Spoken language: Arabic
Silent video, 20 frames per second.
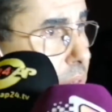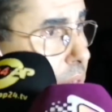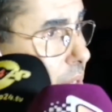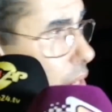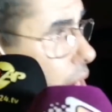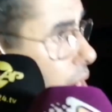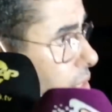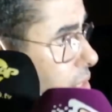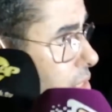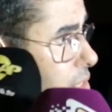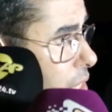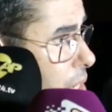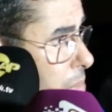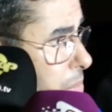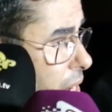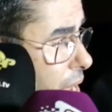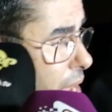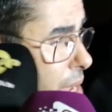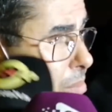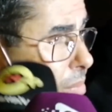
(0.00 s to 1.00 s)
رئيس
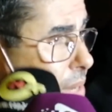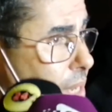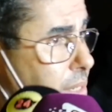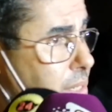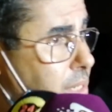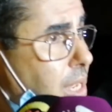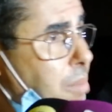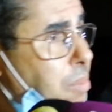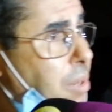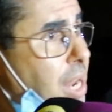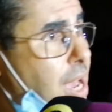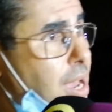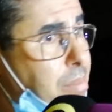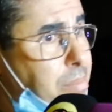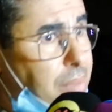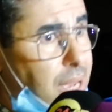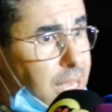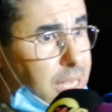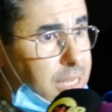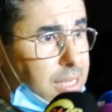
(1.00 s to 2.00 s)
النيابه العامه النيابه
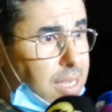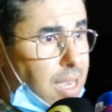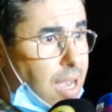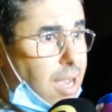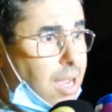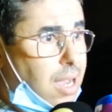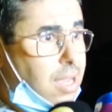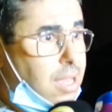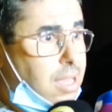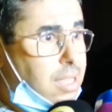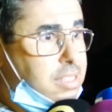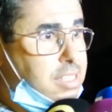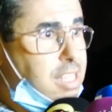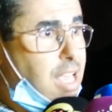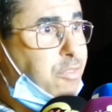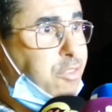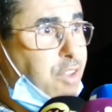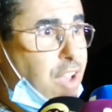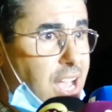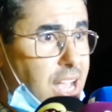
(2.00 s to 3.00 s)
العامه هي
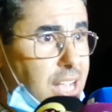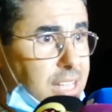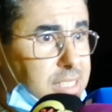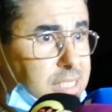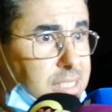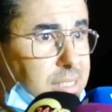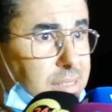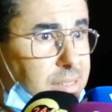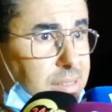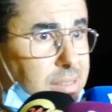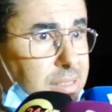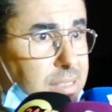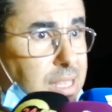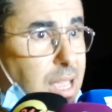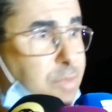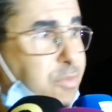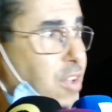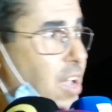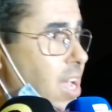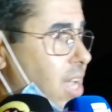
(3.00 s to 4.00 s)
دافعات
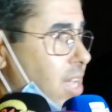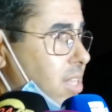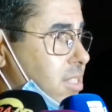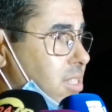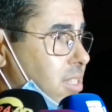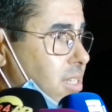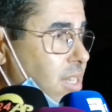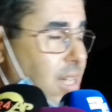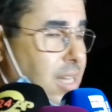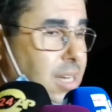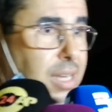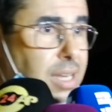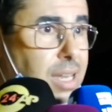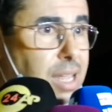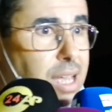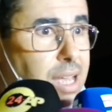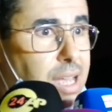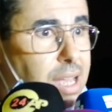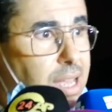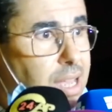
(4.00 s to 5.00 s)
دافعات
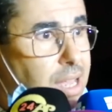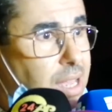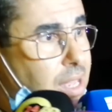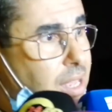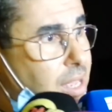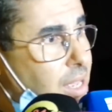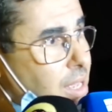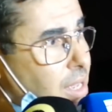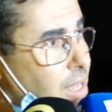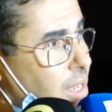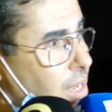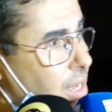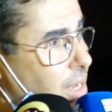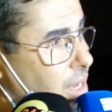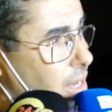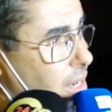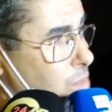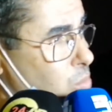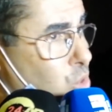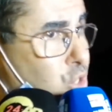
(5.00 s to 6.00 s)
على
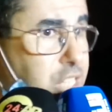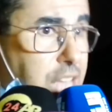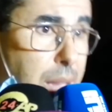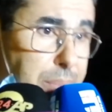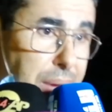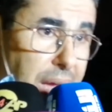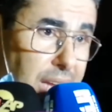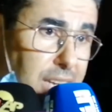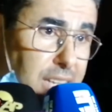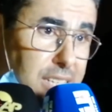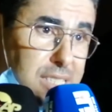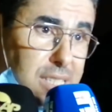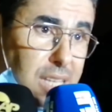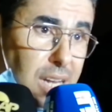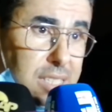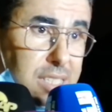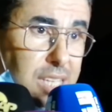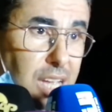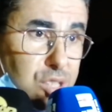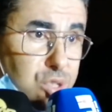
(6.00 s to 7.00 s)
المتابعه اللي
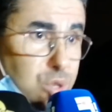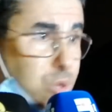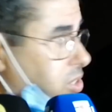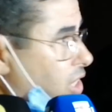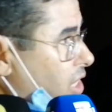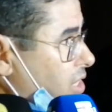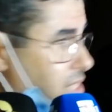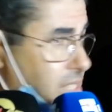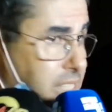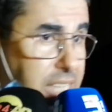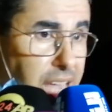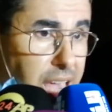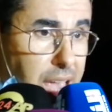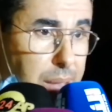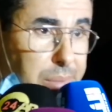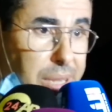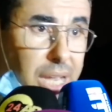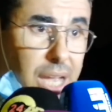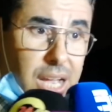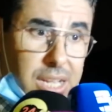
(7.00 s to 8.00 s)
سطرتها سلطه
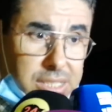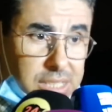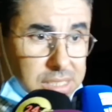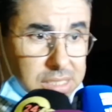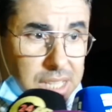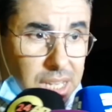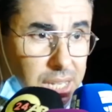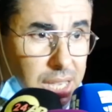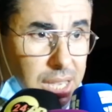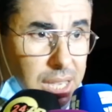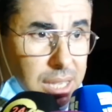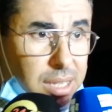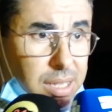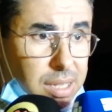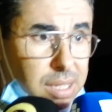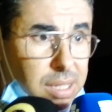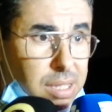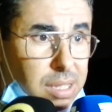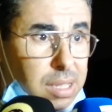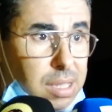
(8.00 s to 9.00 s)
الاتهام لقاضي التحقيق
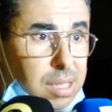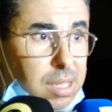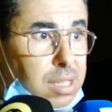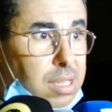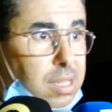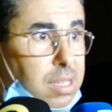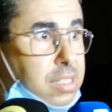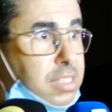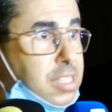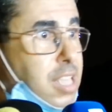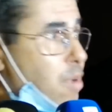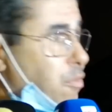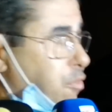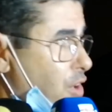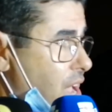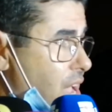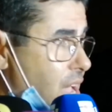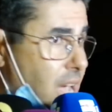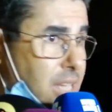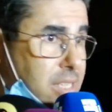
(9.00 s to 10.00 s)

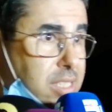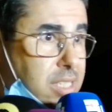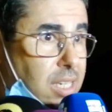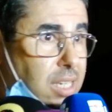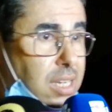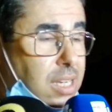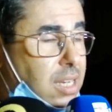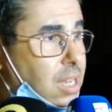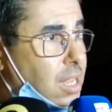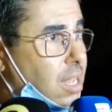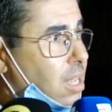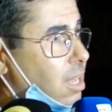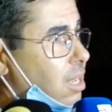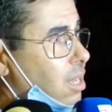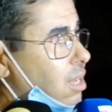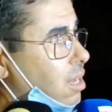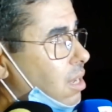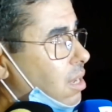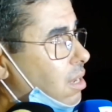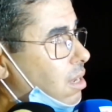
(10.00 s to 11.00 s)
دافعات
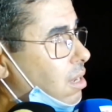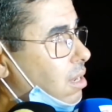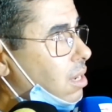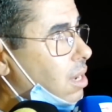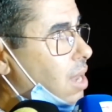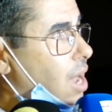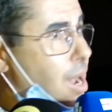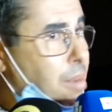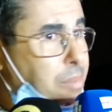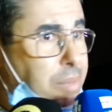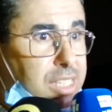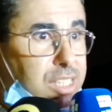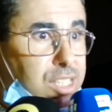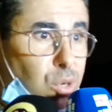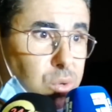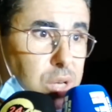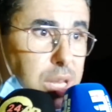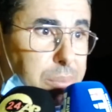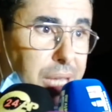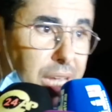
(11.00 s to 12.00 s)
على الامر
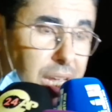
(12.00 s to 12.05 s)
الدولي